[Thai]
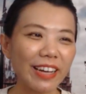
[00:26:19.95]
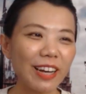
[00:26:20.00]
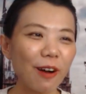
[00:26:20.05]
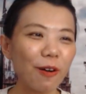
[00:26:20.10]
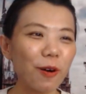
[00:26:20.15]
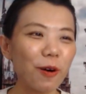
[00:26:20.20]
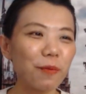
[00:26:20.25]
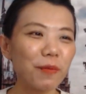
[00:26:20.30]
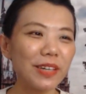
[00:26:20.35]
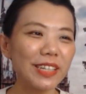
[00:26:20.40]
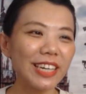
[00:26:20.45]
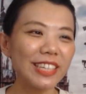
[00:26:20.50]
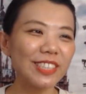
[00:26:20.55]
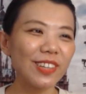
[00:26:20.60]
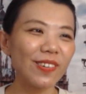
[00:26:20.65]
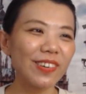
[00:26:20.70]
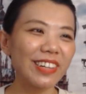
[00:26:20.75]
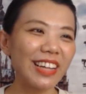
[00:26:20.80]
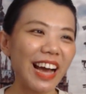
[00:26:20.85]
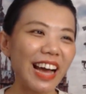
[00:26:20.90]
เขาก็ไม่ได้
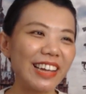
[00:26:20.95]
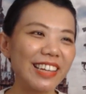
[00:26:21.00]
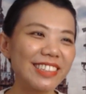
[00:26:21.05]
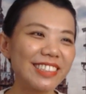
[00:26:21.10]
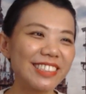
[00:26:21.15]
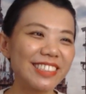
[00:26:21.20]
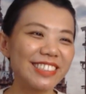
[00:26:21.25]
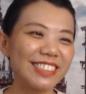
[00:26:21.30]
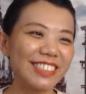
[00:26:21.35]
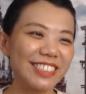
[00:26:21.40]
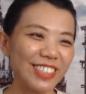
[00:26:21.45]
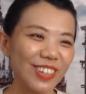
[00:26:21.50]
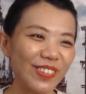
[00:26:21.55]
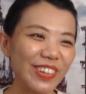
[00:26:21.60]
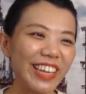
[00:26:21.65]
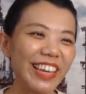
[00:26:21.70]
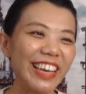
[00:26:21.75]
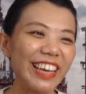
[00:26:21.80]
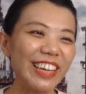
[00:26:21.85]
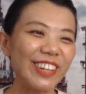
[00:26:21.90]
ต้องการที่จะซื้อเก้า
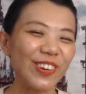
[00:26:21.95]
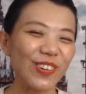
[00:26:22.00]
อี้